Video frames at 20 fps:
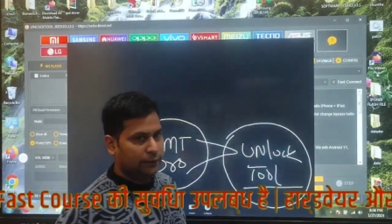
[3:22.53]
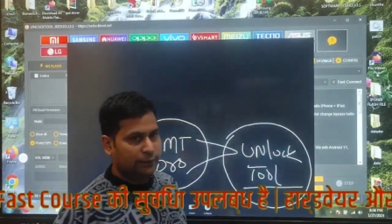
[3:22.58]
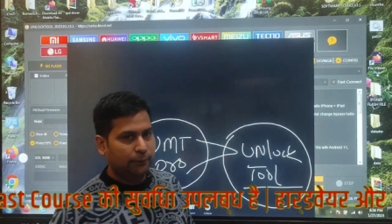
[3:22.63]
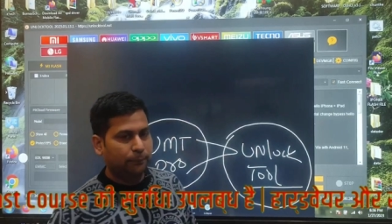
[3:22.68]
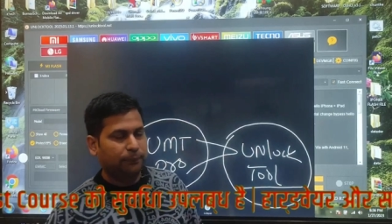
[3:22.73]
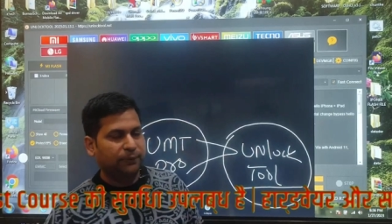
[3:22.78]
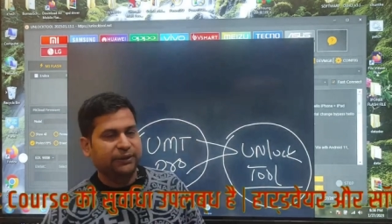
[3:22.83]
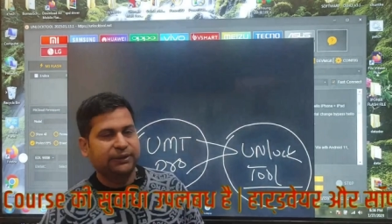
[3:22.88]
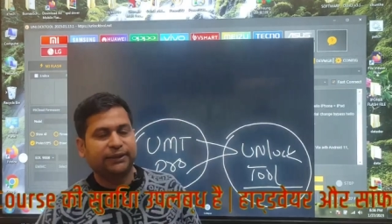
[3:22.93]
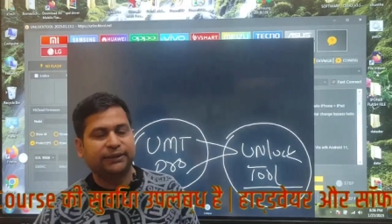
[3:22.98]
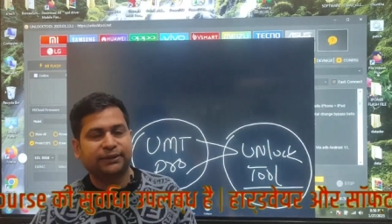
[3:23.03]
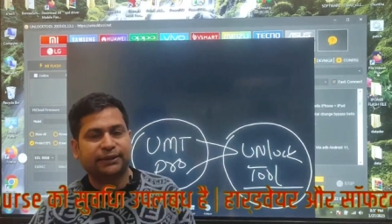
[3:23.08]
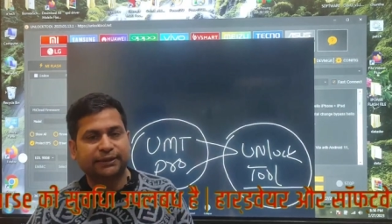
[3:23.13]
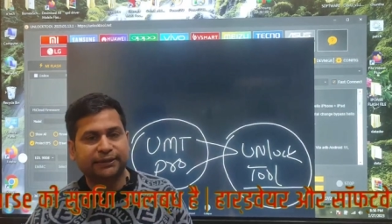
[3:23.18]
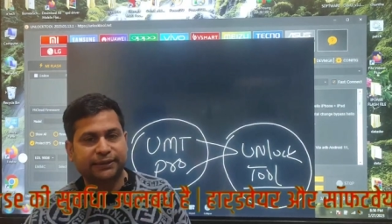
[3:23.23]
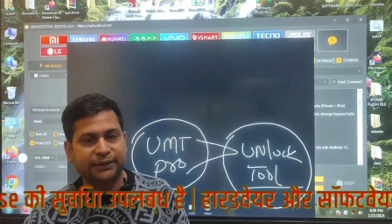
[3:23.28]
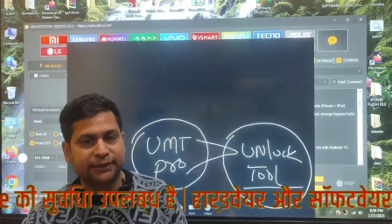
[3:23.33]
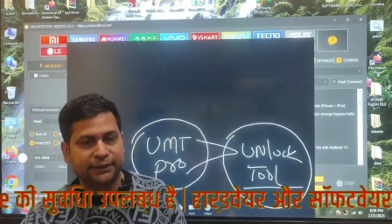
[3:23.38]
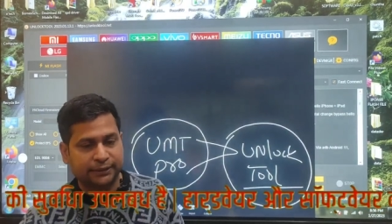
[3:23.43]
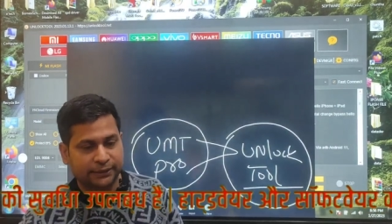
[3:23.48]
कंपेरिजन
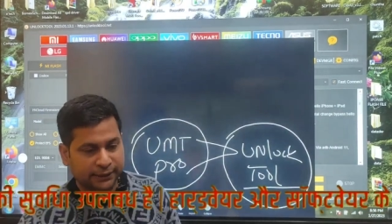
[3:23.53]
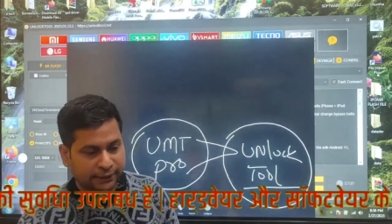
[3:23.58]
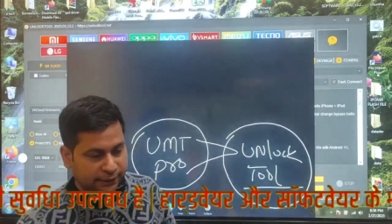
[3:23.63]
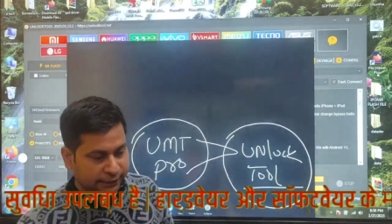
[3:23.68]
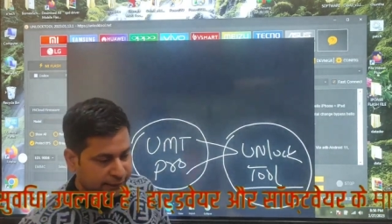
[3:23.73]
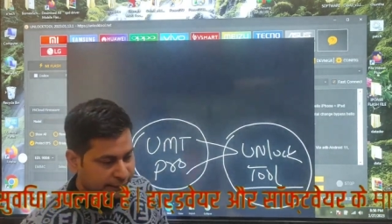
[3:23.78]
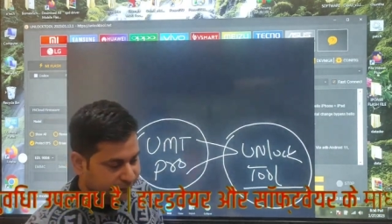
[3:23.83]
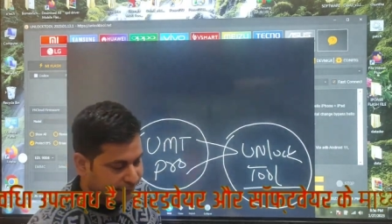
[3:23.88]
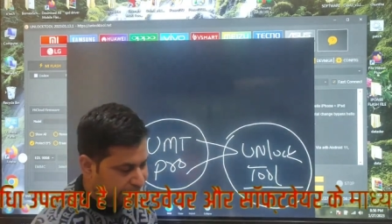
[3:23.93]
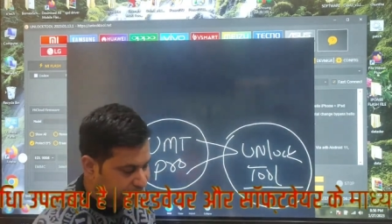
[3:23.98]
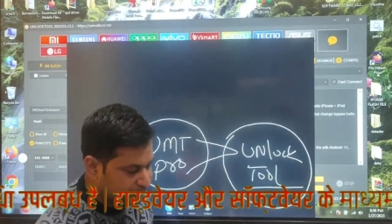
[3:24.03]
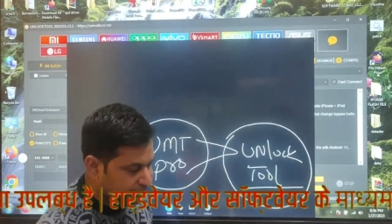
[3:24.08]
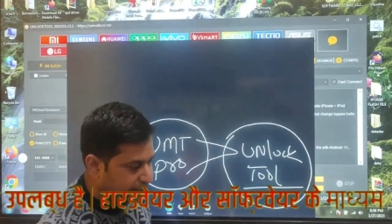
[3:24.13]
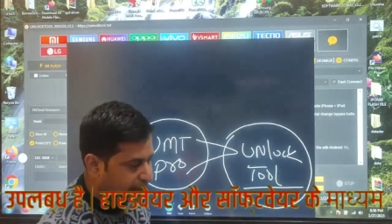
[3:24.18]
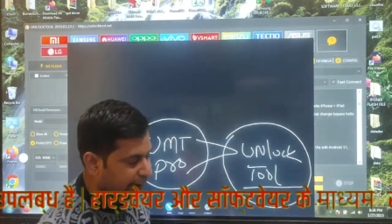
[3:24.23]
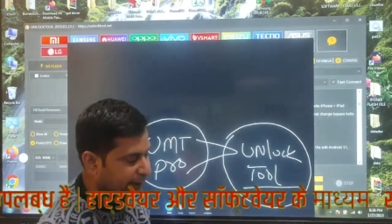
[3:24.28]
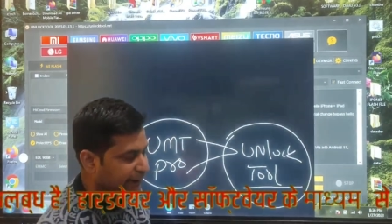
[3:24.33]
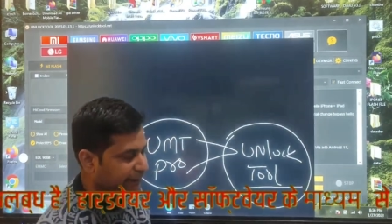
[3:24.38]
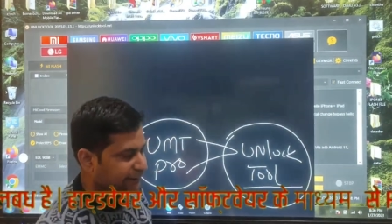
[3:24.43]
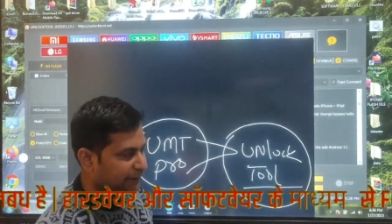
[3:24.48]
करते हैं जिस
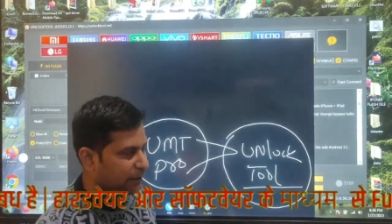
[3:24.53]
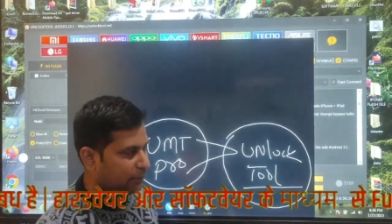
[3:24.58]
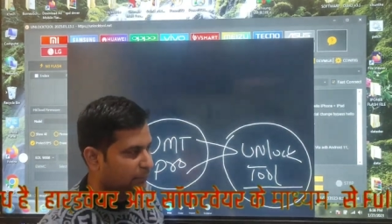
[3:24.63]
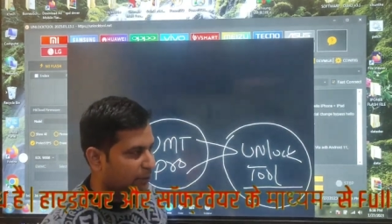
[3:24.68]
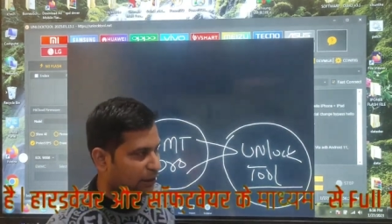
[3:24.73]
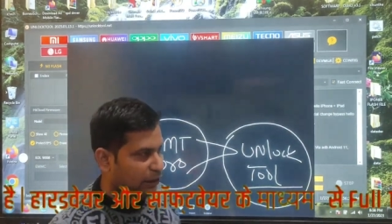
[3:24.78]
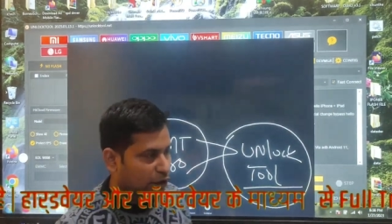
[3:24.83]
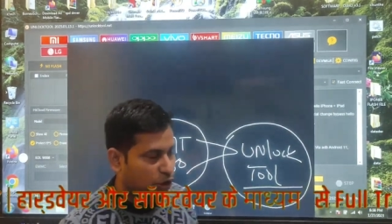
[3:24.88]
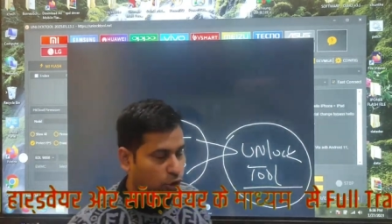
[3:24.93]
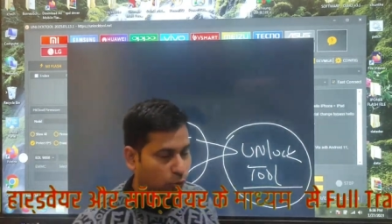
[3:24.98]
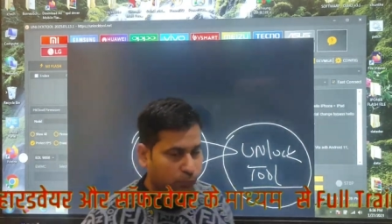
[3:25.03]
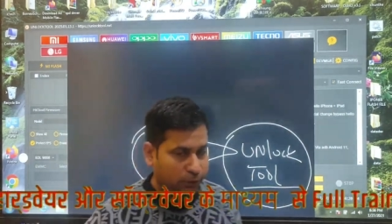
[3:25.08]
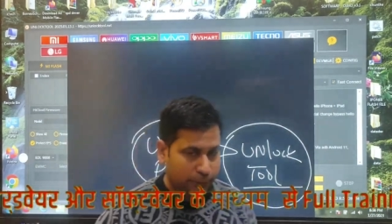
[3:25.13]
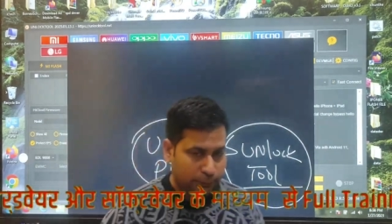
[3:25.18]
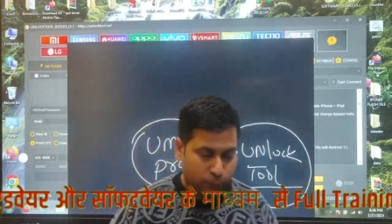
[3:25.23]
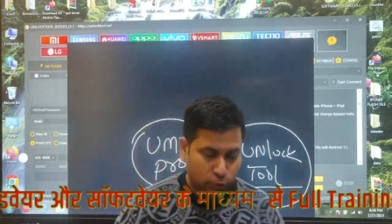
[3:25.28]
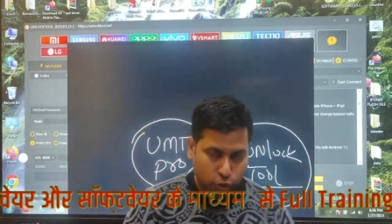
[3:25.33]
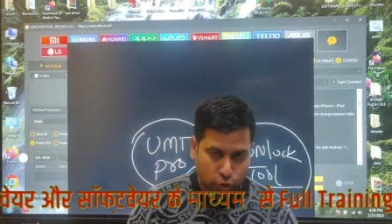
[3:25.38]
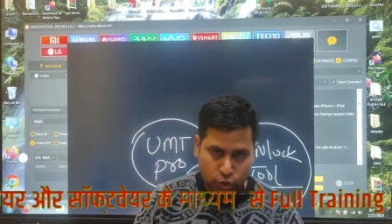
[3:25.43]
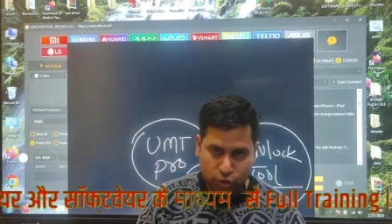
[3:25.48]
तरीके से हमारा यू एम टी
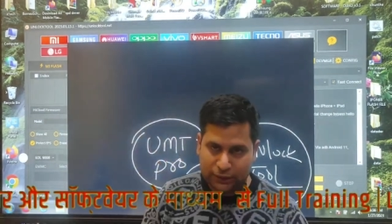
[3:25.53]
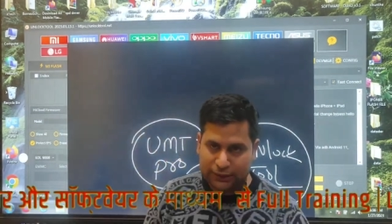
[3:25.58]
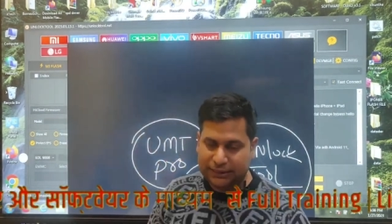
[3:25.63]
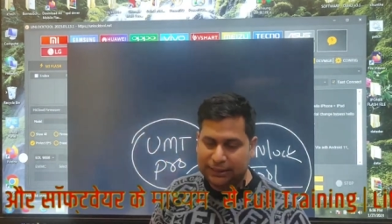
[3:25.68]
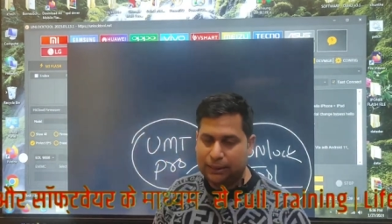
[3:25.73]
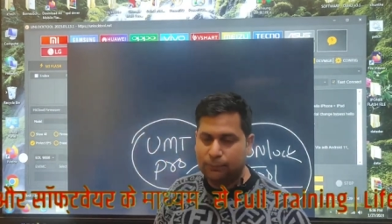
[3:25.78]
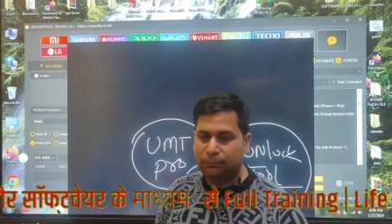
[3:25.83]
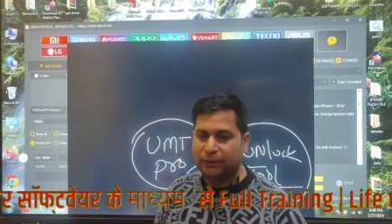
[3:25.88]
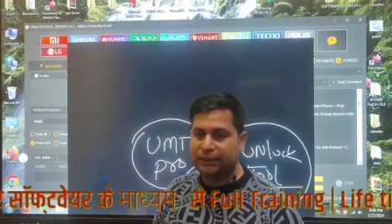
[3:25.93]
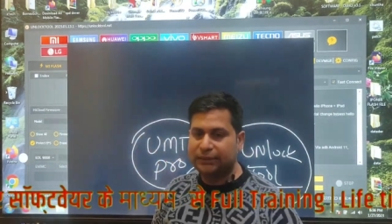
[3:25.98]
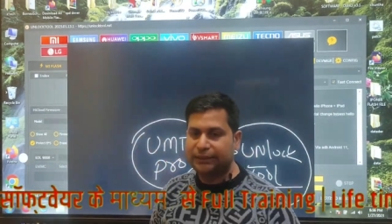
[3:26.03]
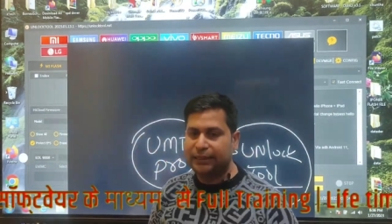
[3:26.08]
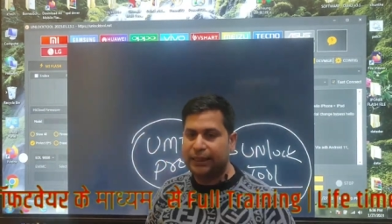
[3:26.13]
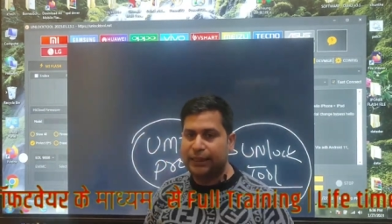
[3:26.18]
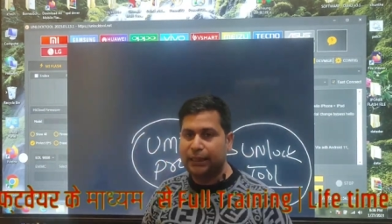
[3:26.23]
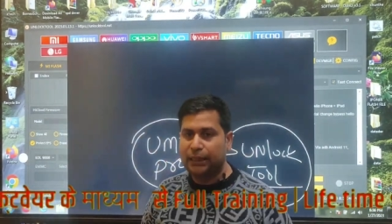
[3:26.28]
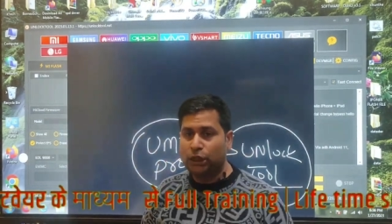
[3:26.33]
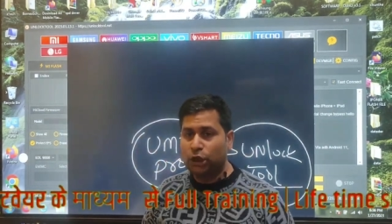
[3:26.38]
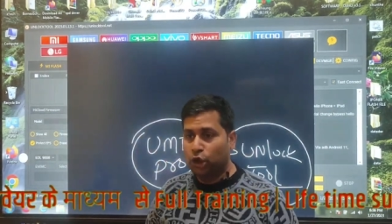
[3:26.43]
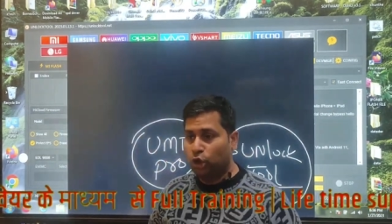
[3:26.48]
प्रो डोंगल काम करता
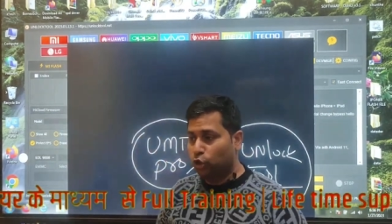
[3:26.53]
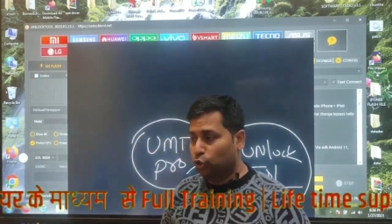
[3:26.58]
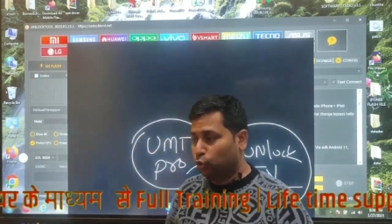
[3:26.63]
है